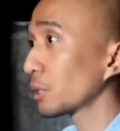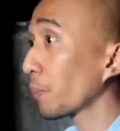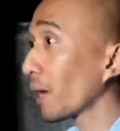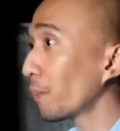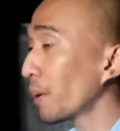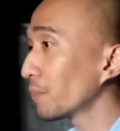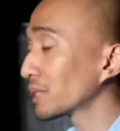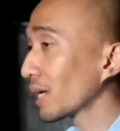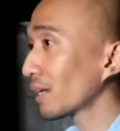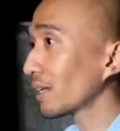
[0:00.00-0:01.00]
Seberapa
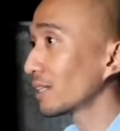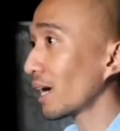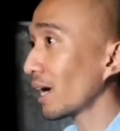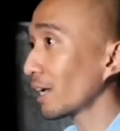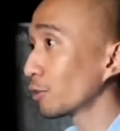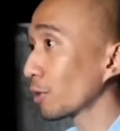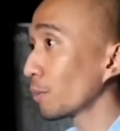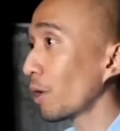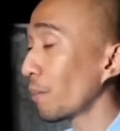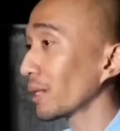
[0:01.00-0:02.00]
besar ledakan Nur
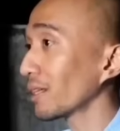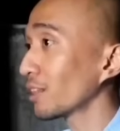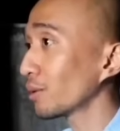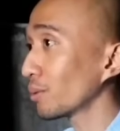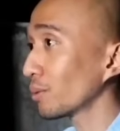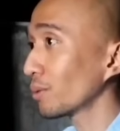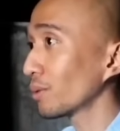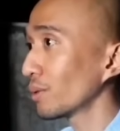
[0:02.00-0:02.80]
Muhammad itu?